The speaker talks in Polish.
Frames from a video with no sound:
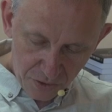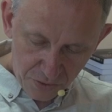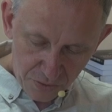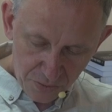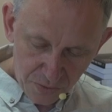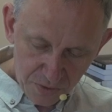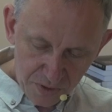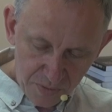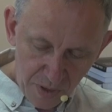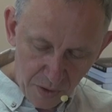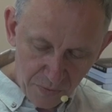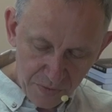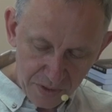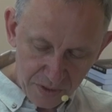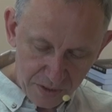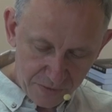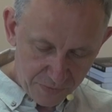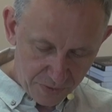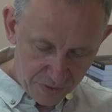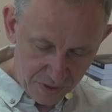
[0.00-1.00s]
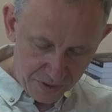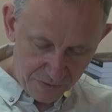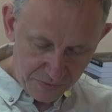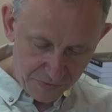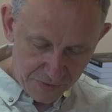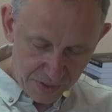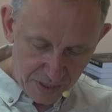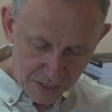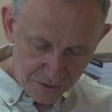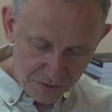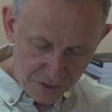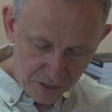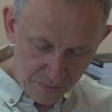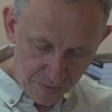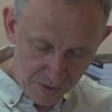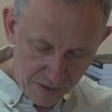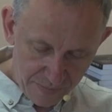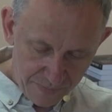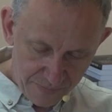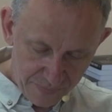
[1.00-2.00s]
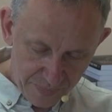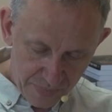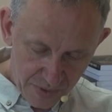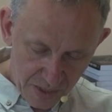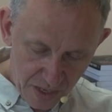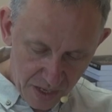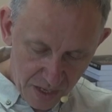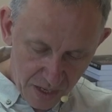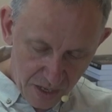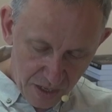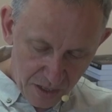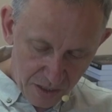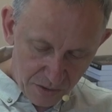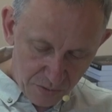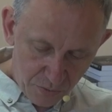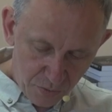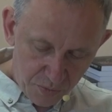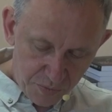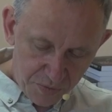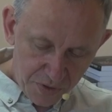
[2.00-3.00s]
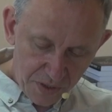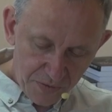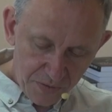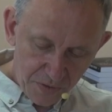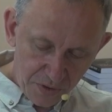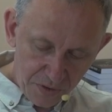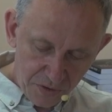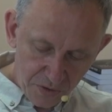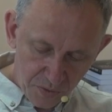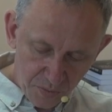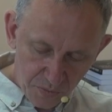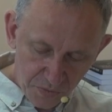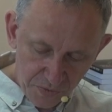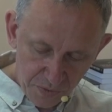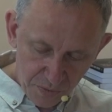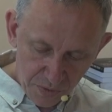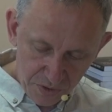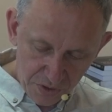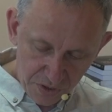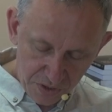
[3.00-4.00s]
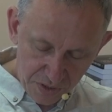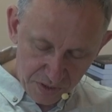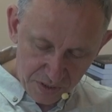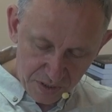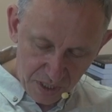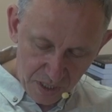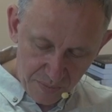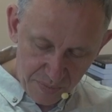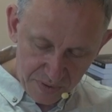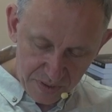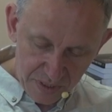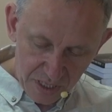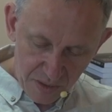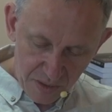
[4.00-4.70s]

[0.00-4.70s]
Schulz miał więc swoje nimfy dla siebie. Tuż przed wojną mówiło się, że sklepy